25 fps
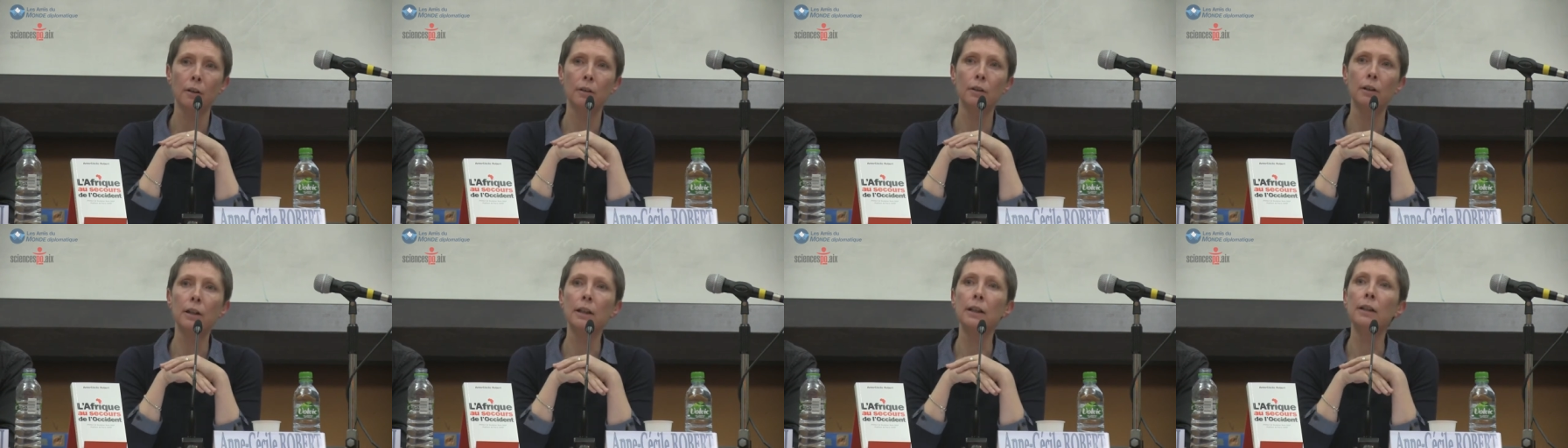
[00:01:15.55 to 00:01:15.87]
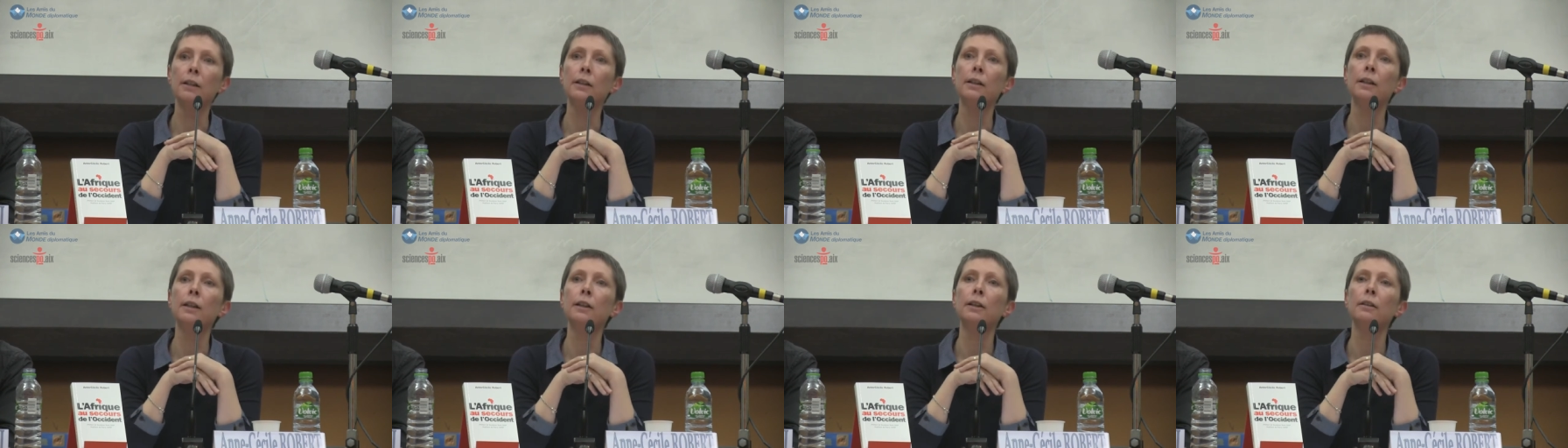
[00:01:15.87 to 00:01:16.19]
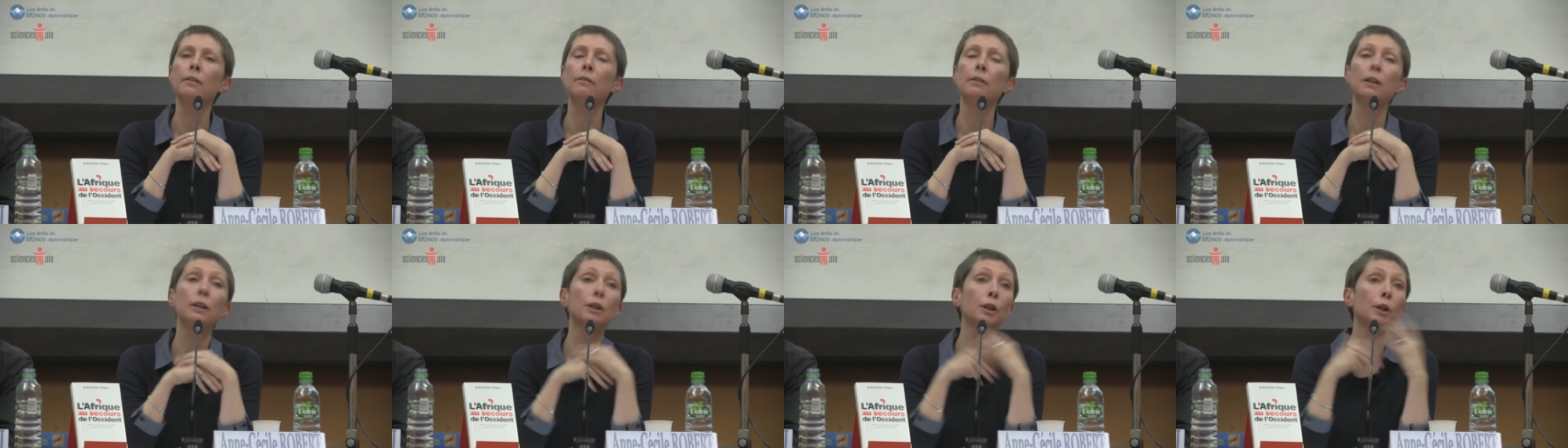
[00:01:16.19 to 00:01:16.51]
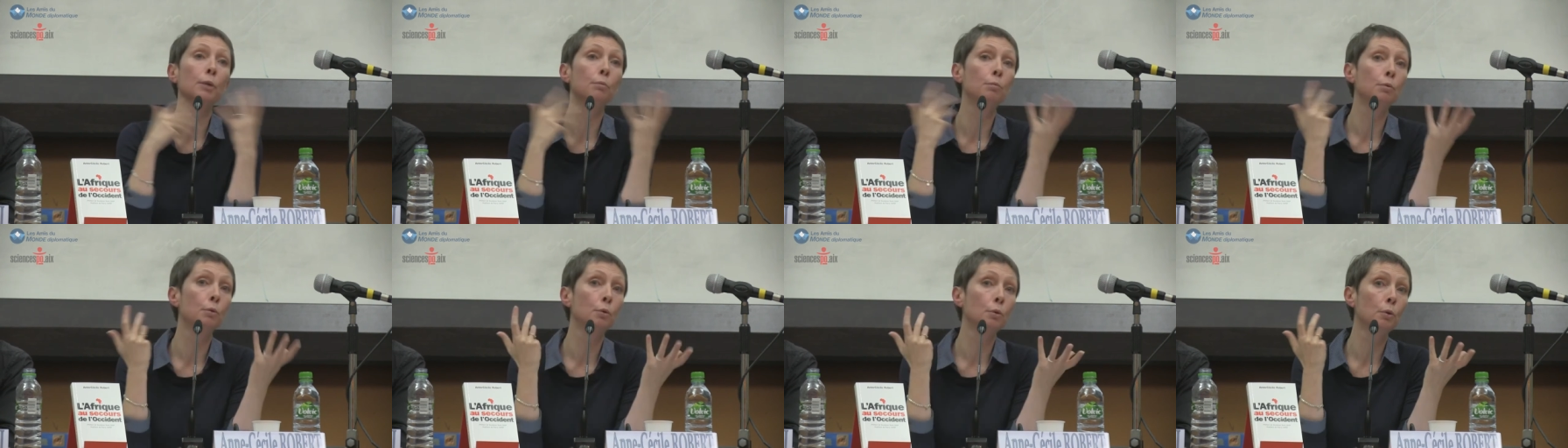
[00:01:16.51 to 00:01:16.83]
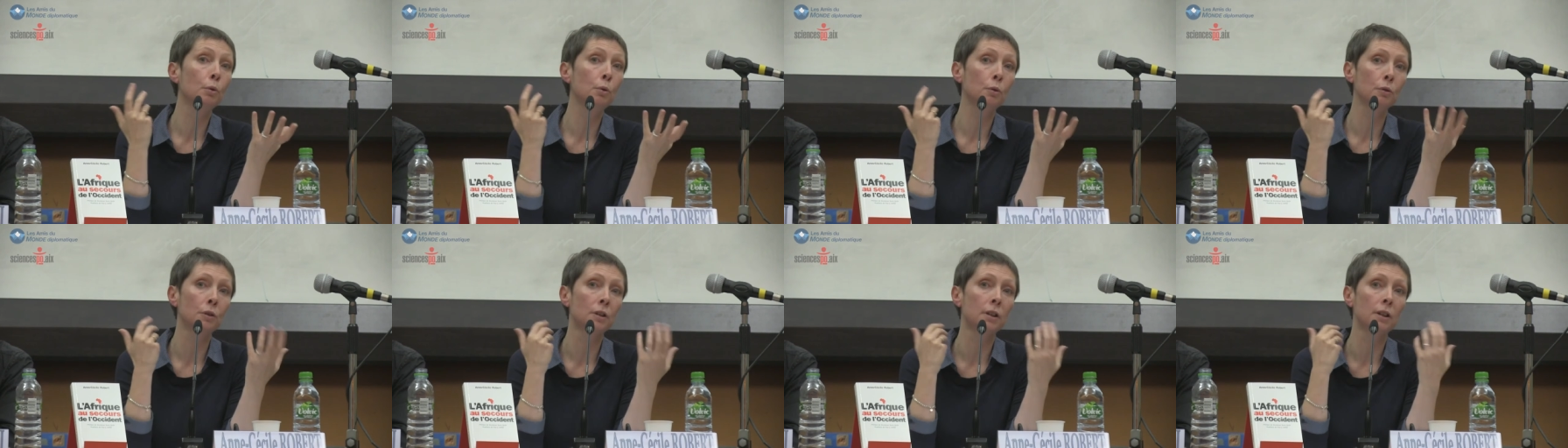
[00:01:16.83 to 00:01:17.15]
les,
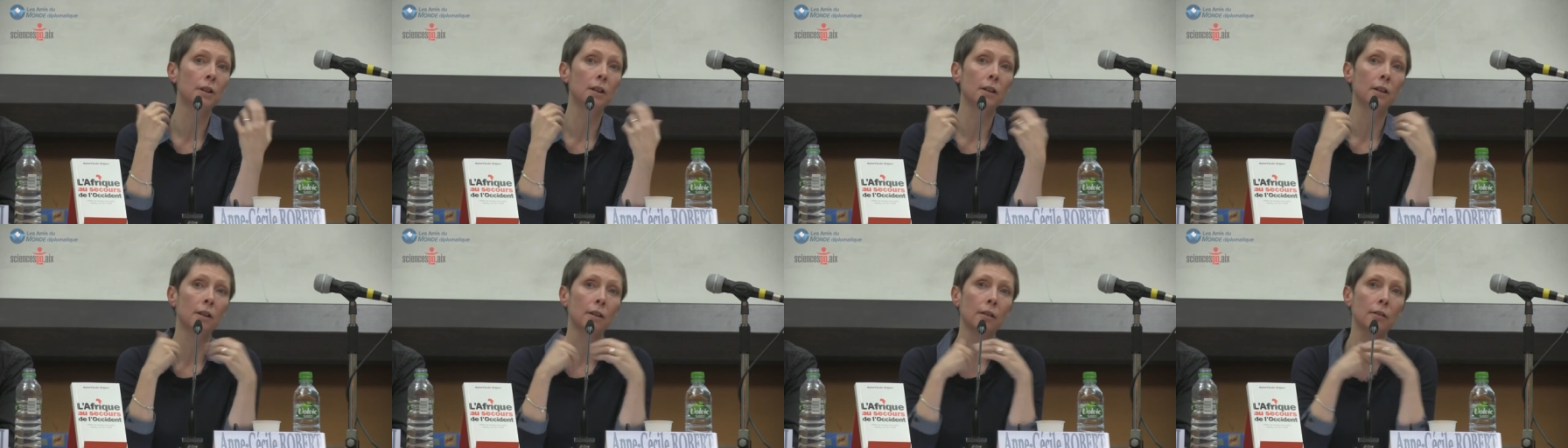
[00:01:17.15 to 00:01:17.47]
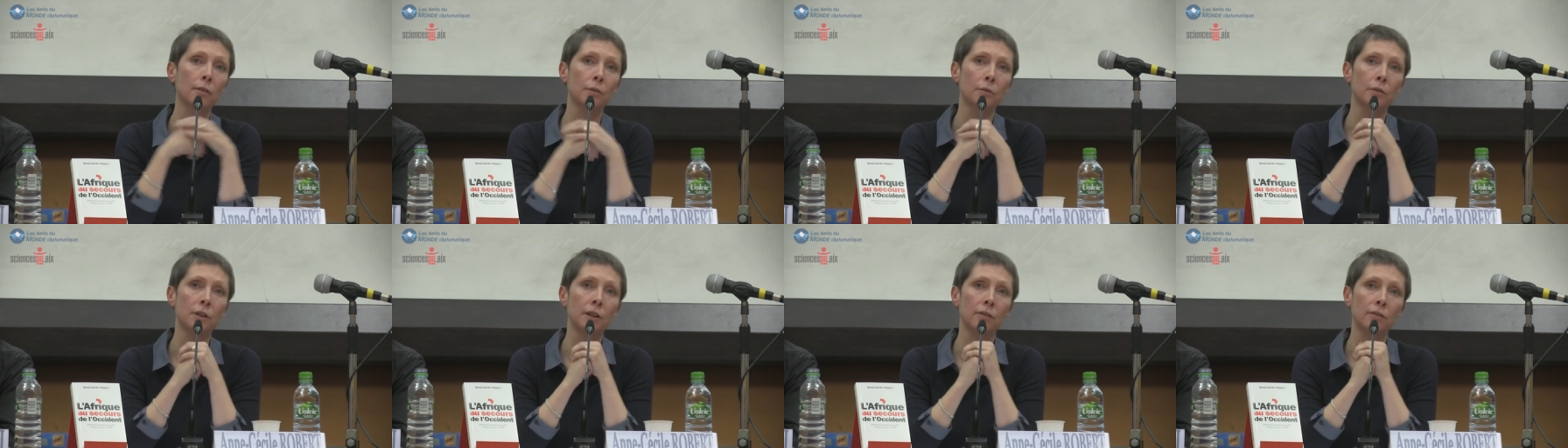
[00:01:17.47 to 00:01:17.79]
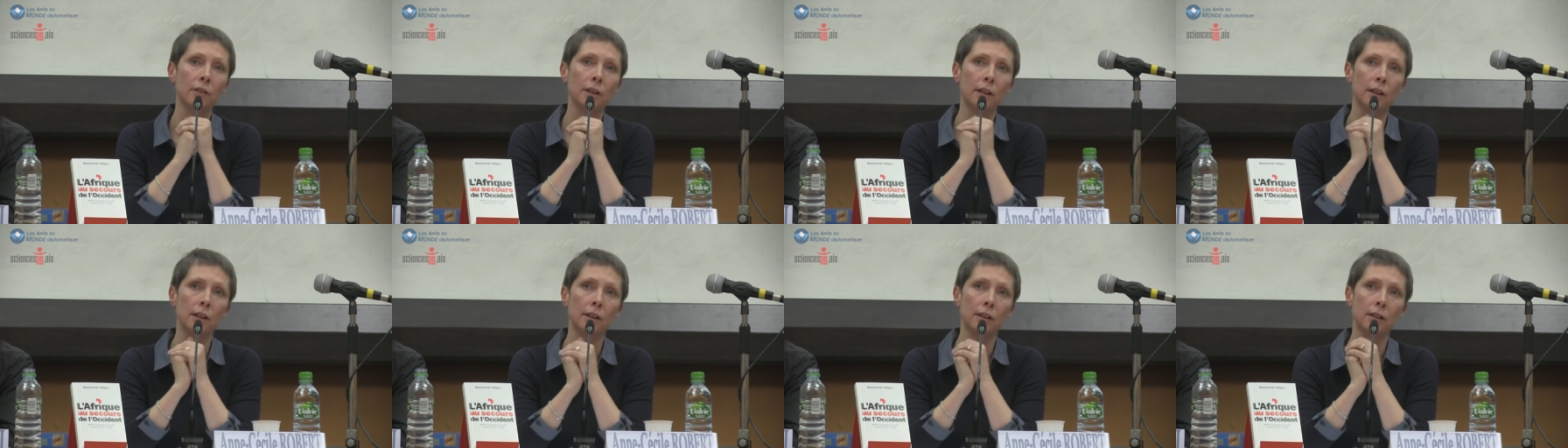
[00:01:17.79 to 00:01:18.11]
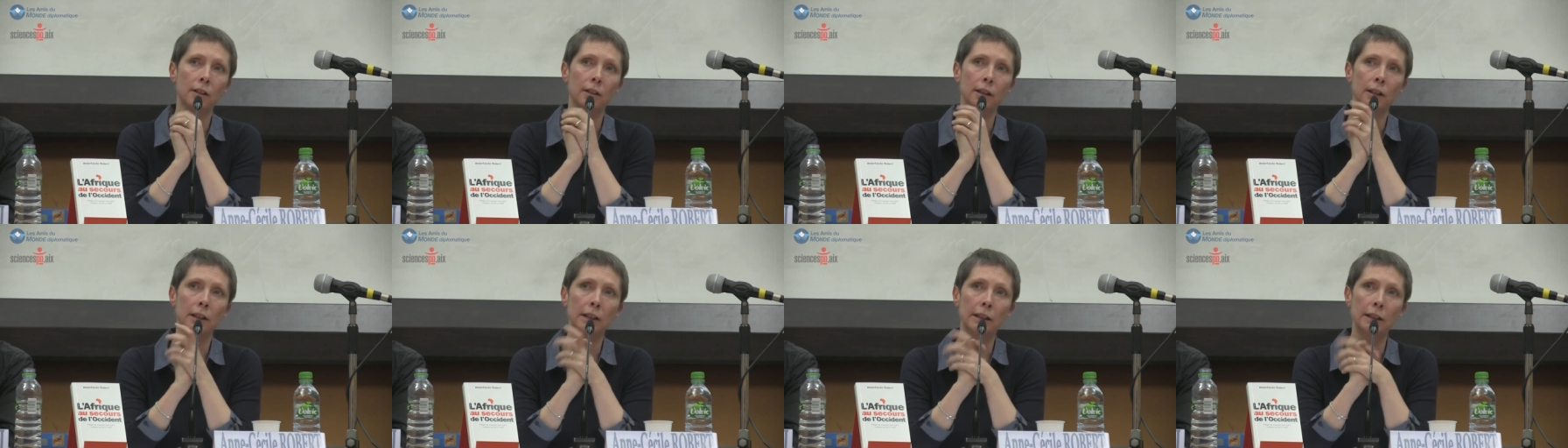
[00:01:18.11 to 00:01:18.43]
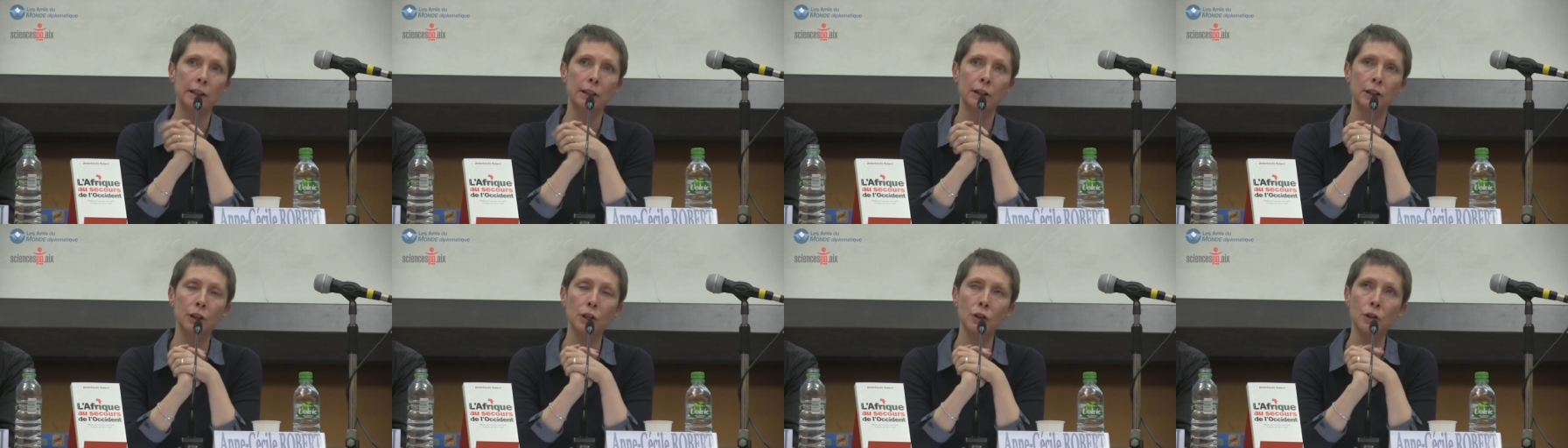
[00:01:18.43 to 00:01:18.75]
tribunaux aussi, hein, quand vous avez des,
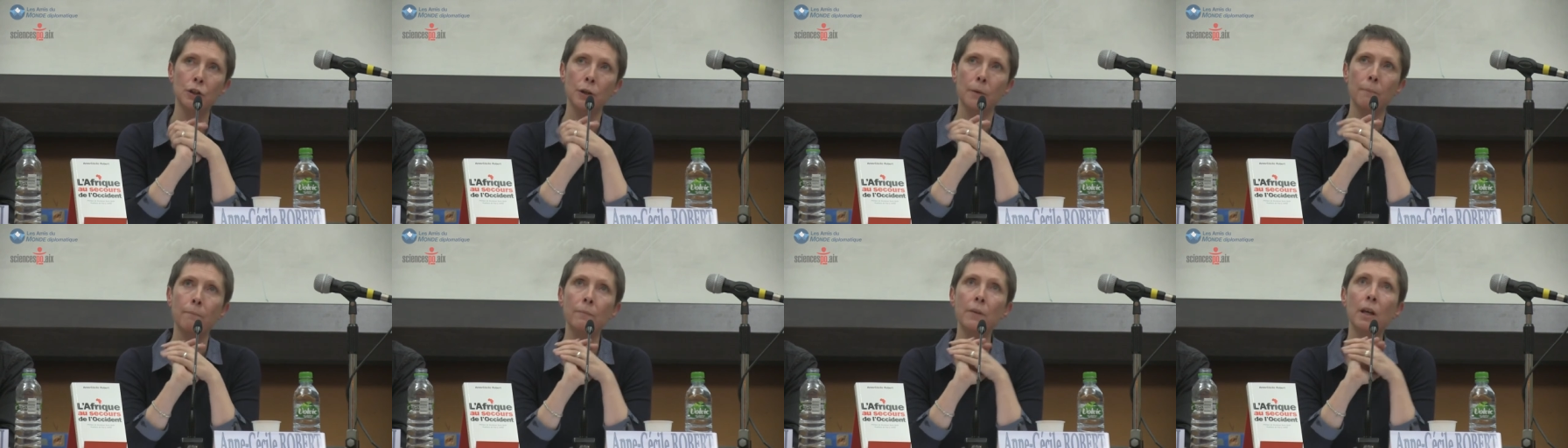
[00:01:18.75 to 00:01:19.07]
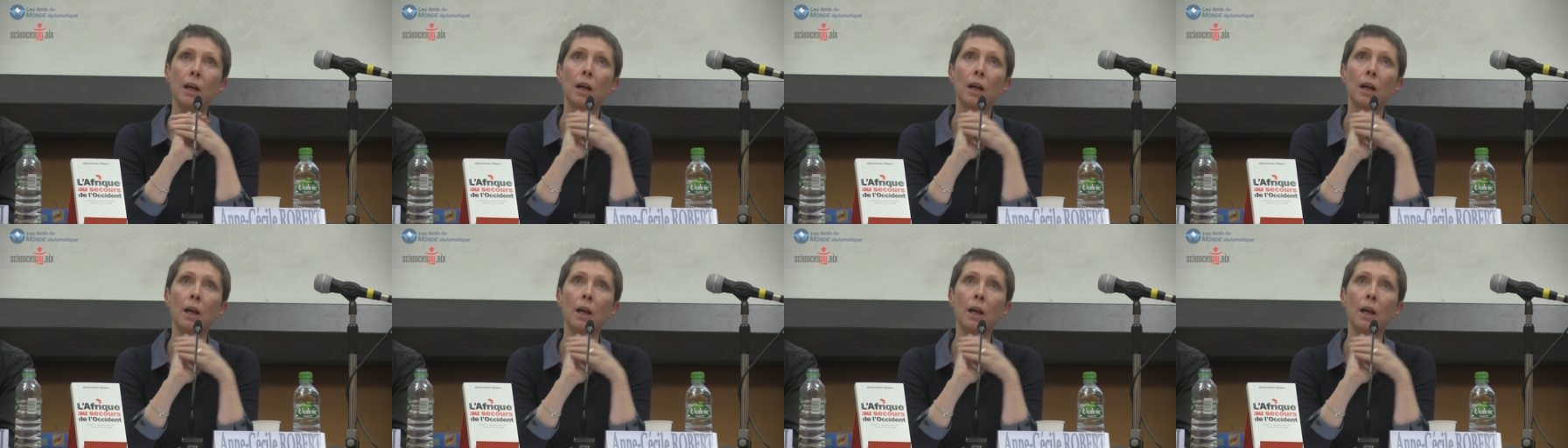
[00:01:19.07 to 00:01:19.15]
litiges.